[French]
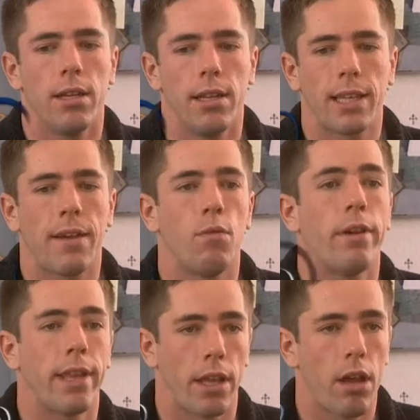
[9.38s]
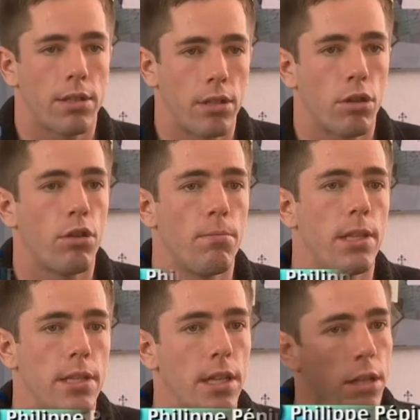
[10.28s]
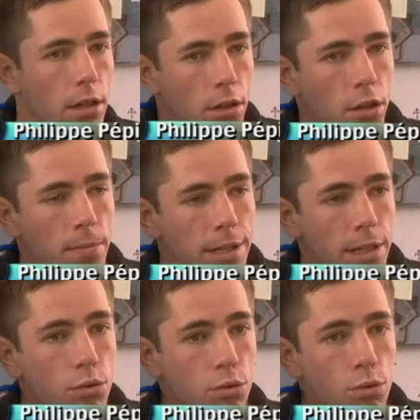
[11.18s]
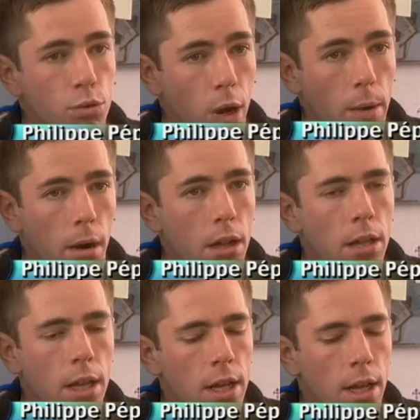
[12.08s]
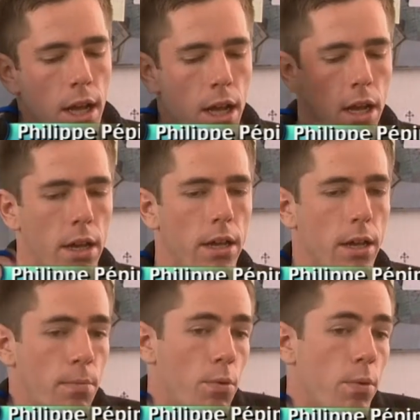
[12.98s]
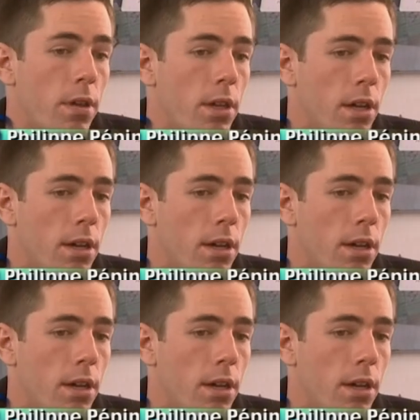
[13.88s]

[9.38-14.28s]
les, travaux intérieurs. C'est ça notre métier. Donc, le métier du drywall. et puis,